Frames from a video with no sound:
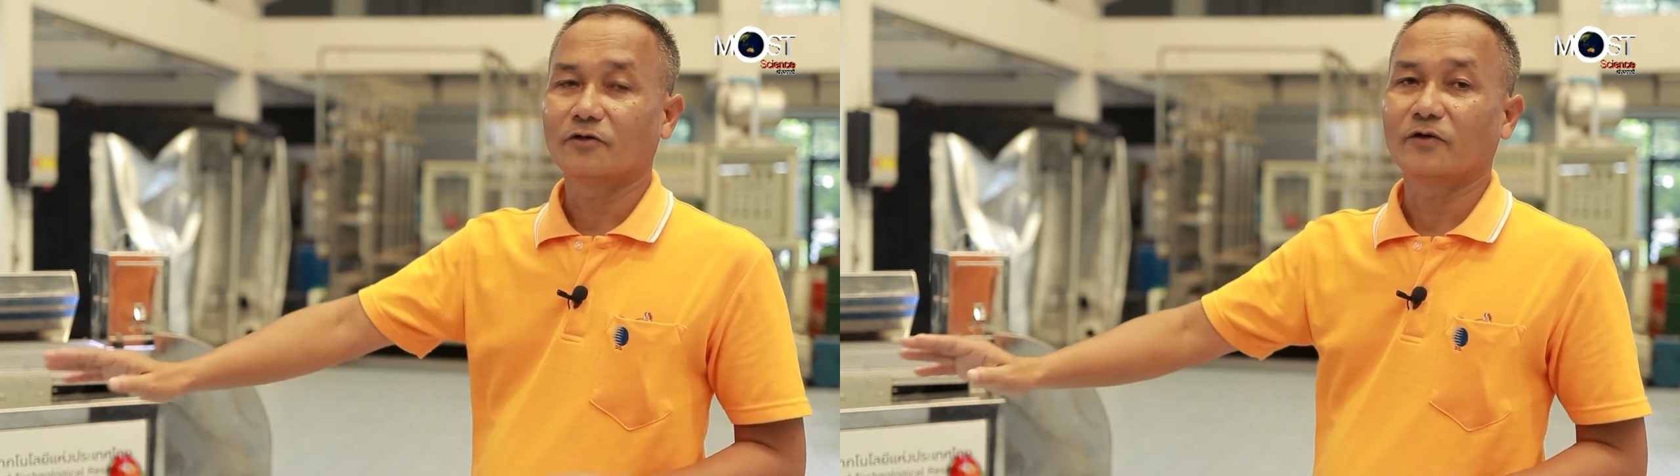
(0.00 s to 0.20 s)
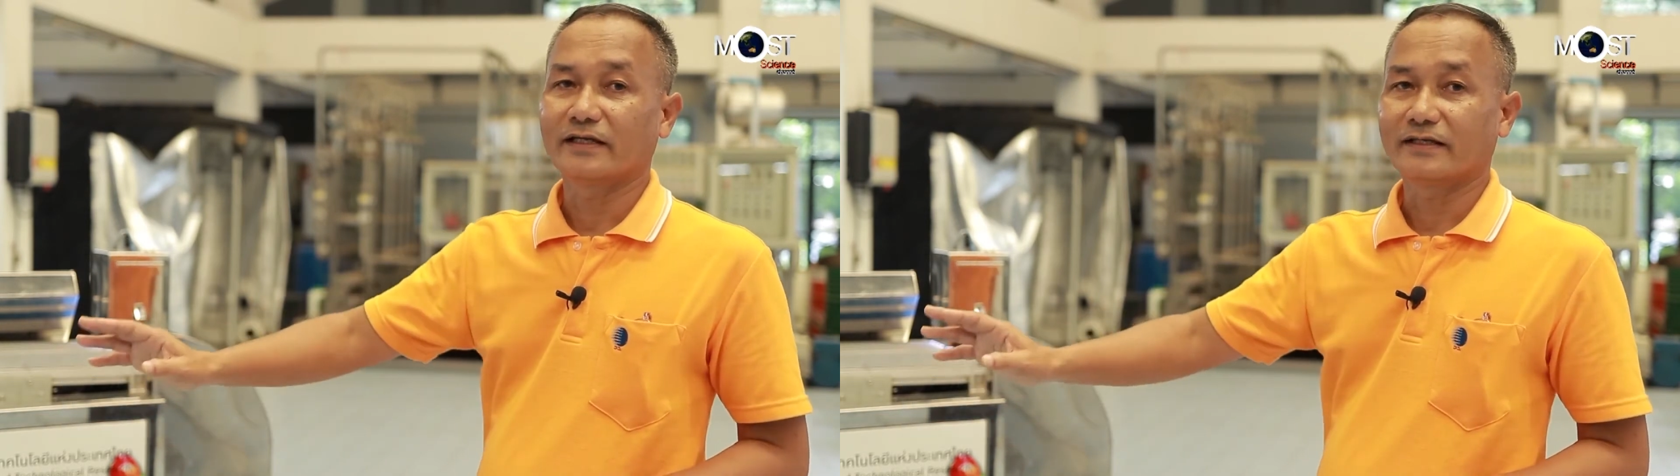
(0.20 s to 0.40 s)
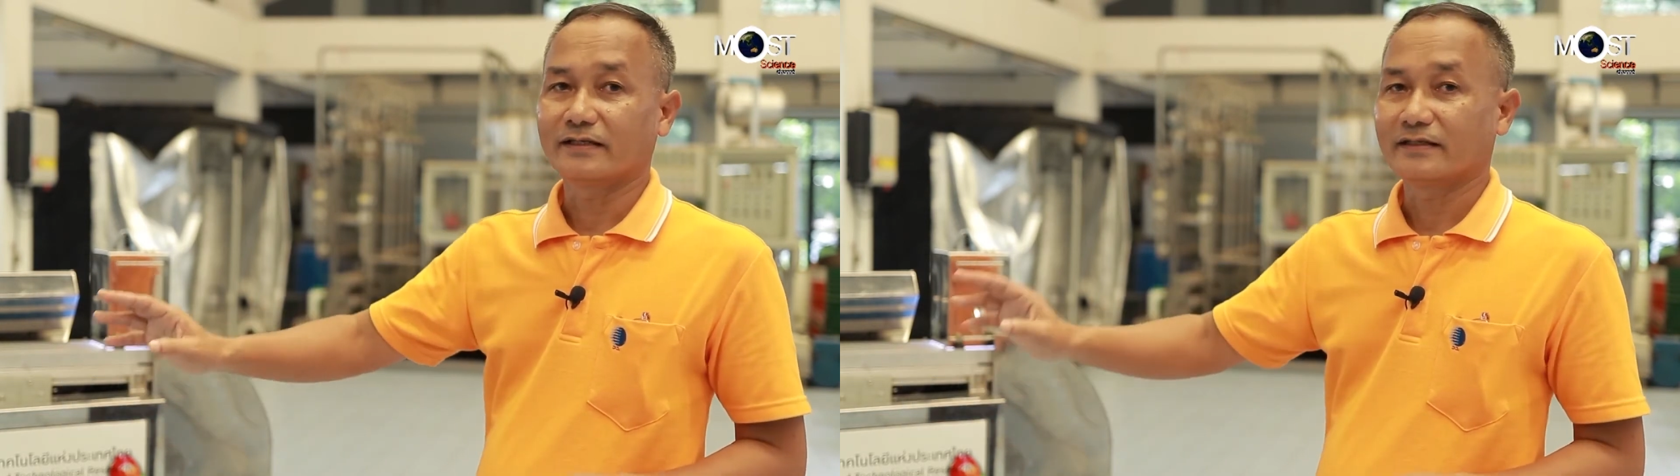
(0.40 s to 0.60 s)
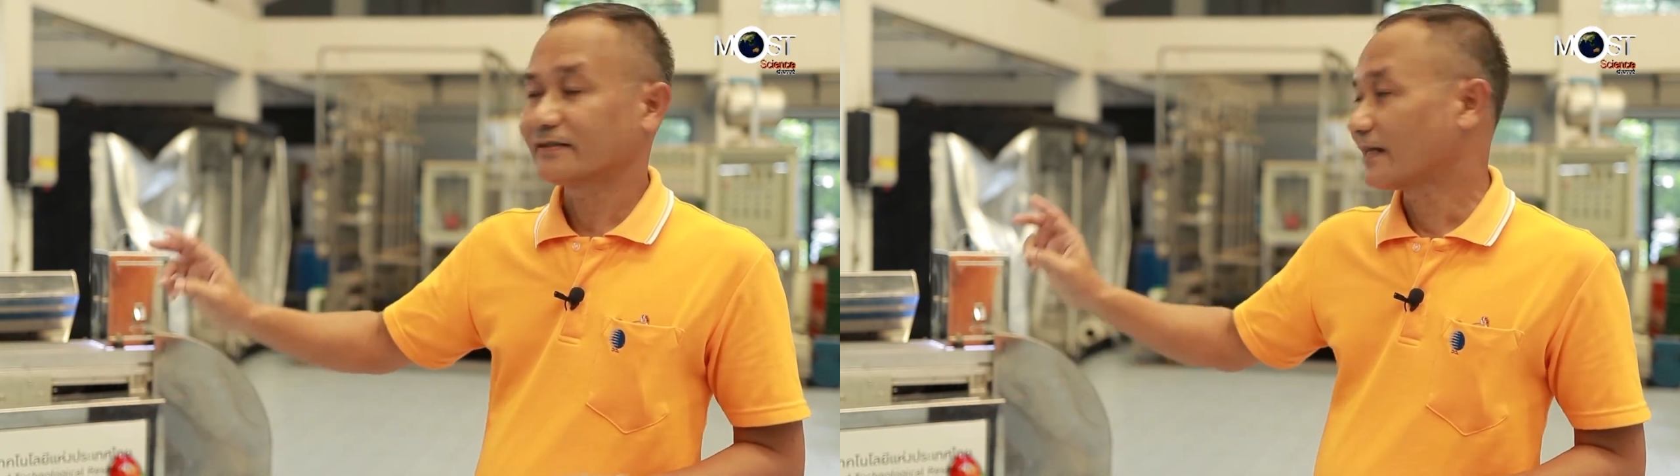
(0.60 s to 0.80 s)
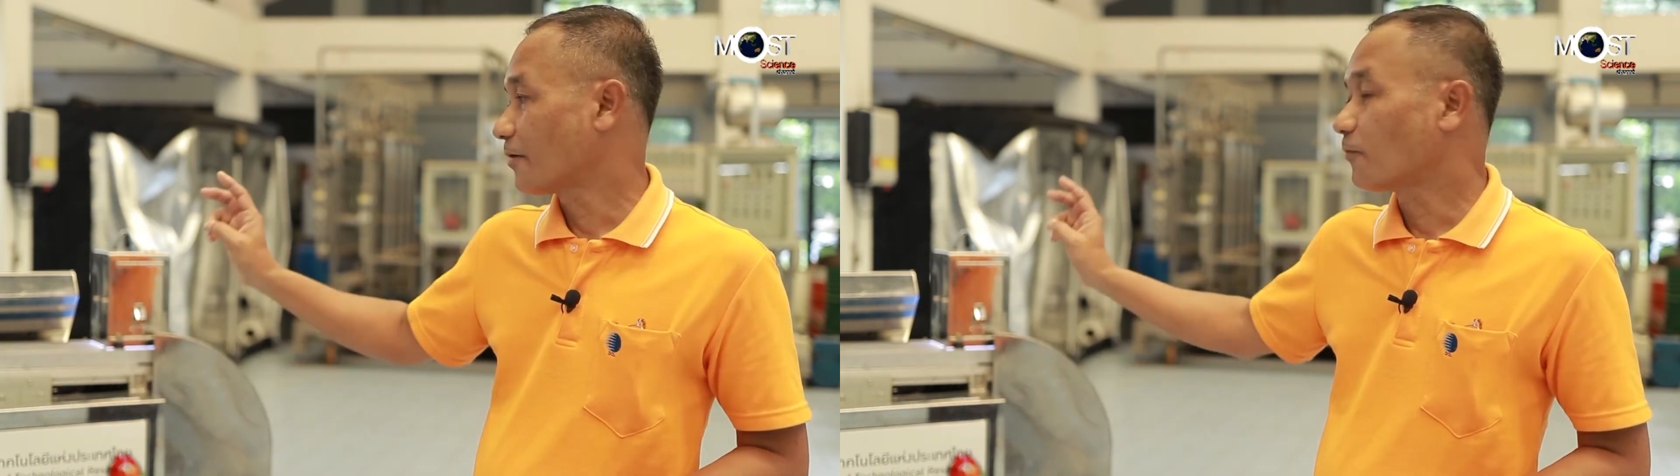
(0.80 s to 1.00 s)
ด้วย
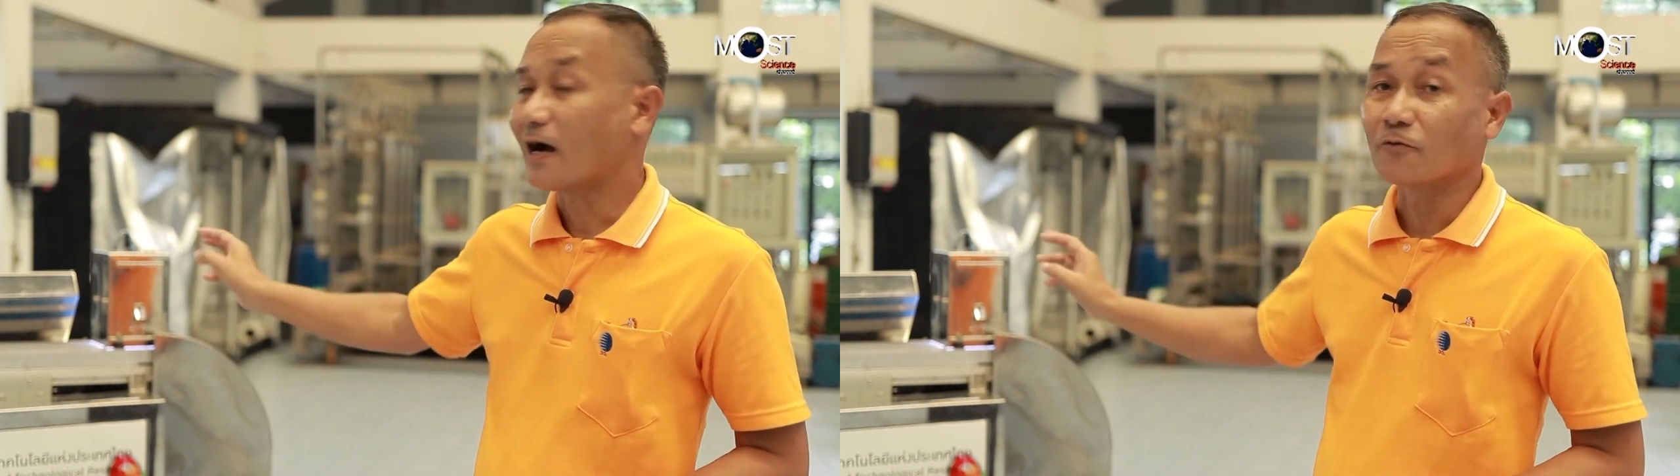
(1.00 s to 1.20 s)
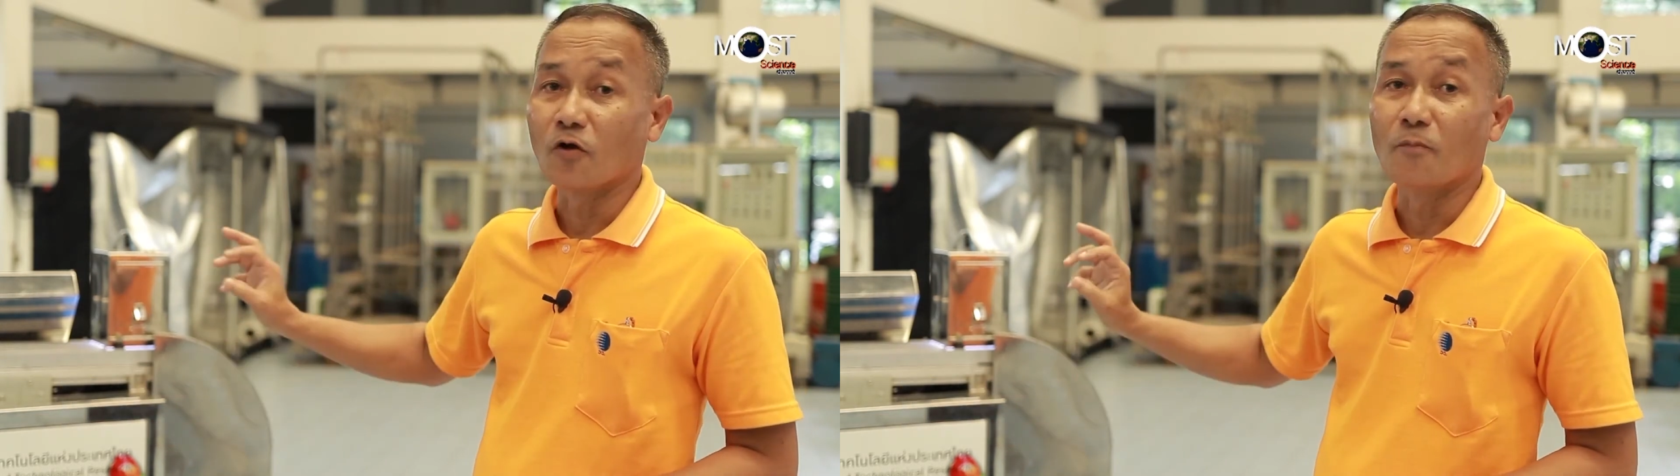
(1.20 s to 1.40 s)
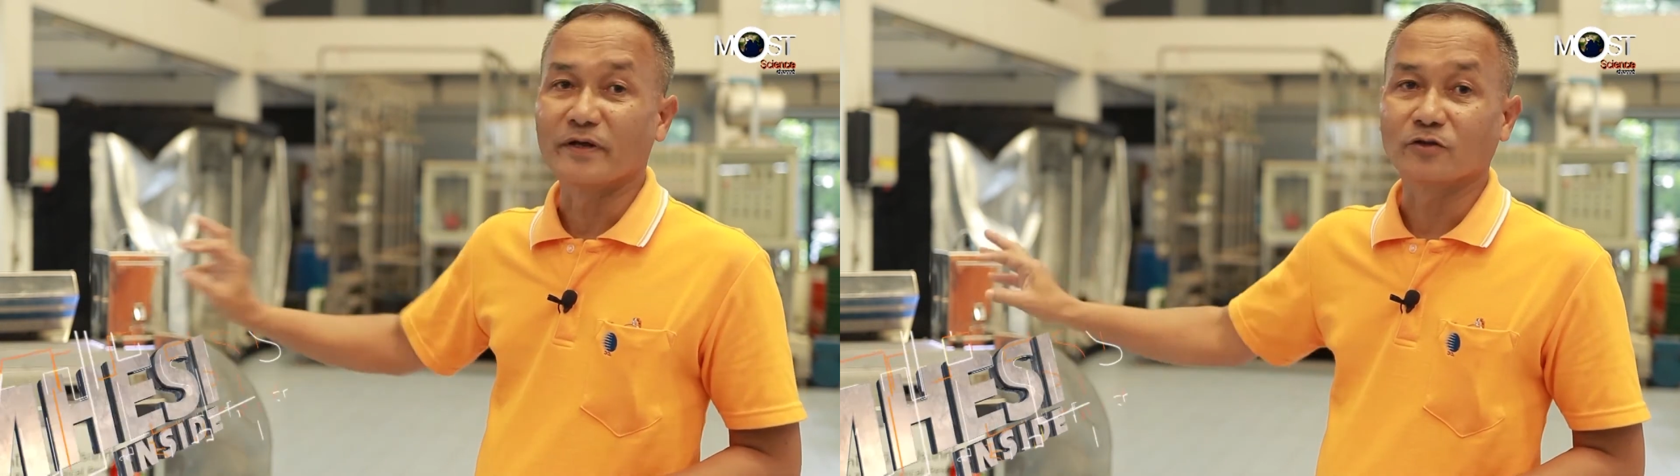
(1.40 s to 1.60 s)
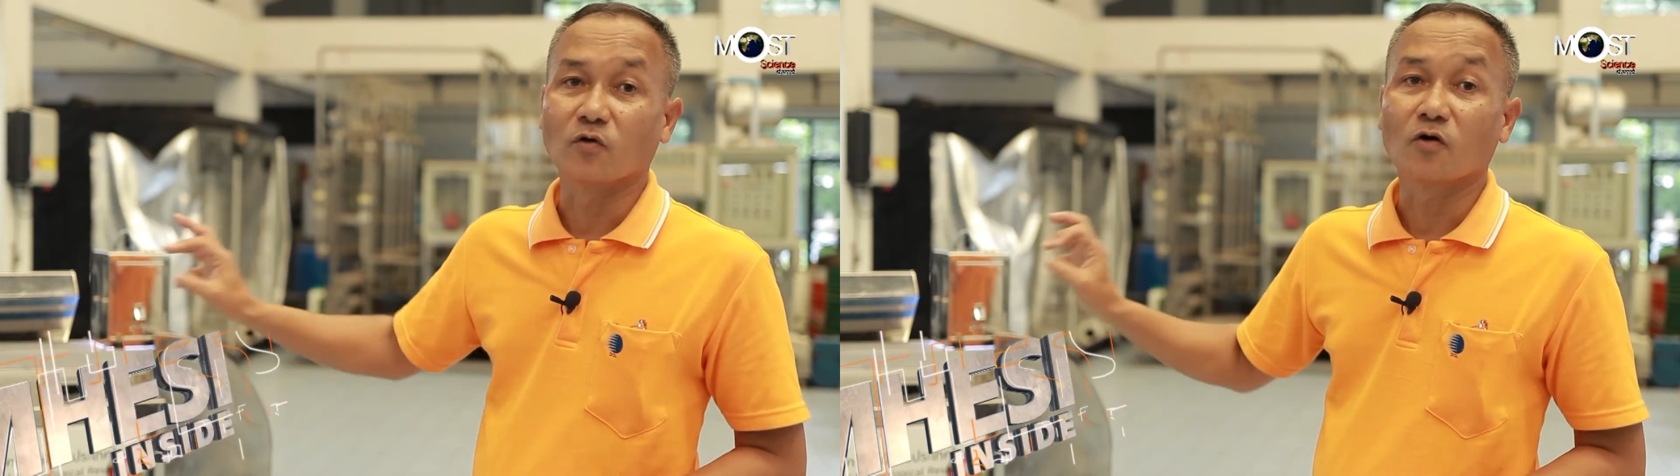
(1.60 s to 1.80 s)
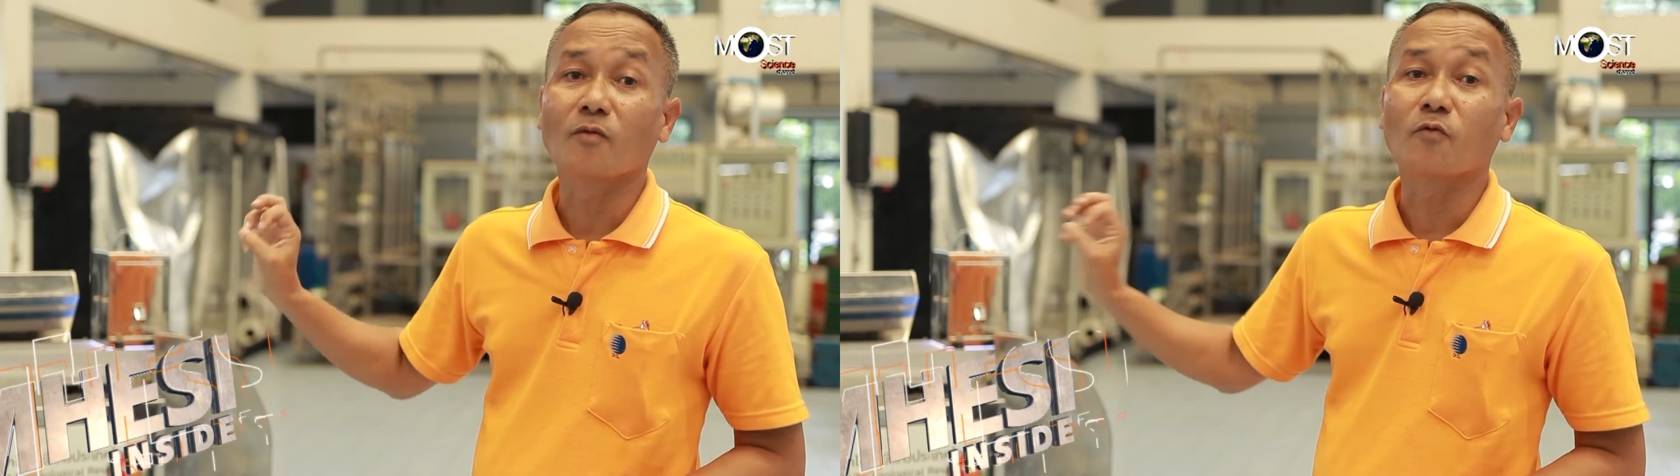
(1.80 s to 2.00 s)
ใช้วาล์วลมเป็นตั
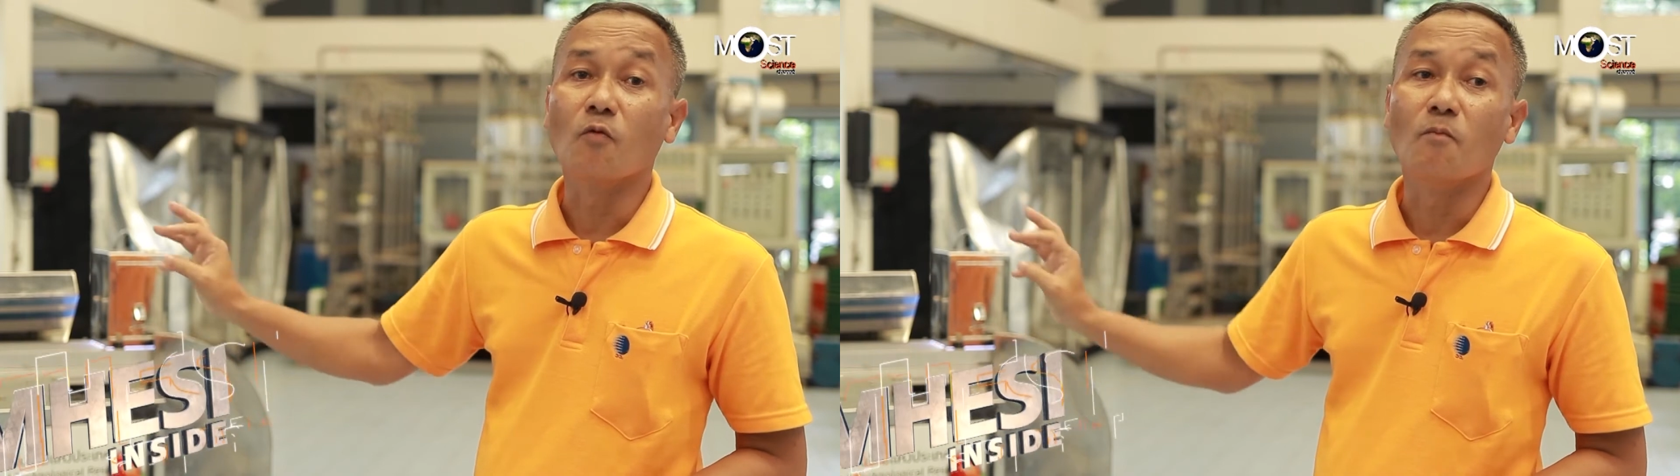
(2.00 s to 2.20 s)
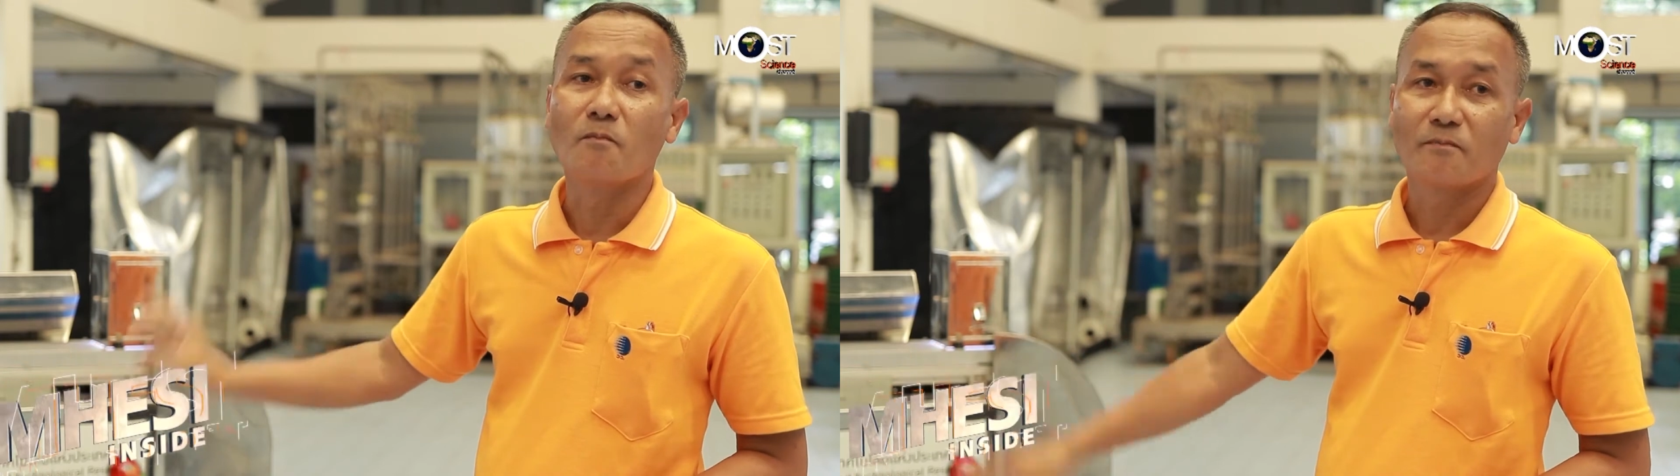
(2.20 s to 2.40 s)
วควบคุม